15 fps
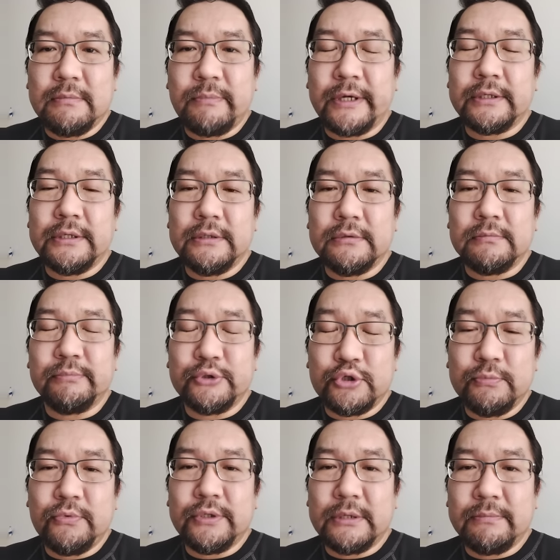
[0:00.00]
покинул,
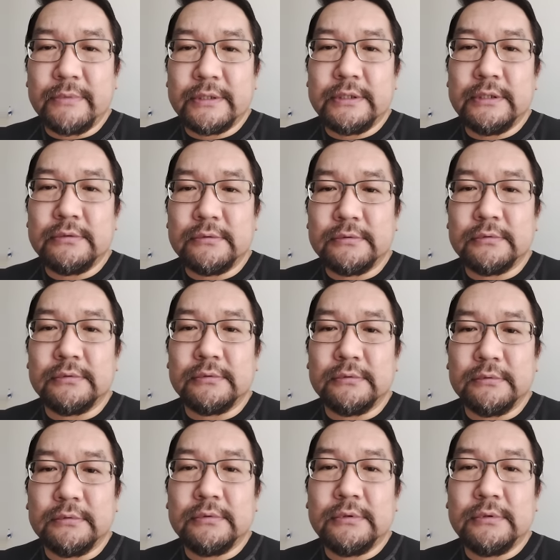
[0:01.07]
почему я покинул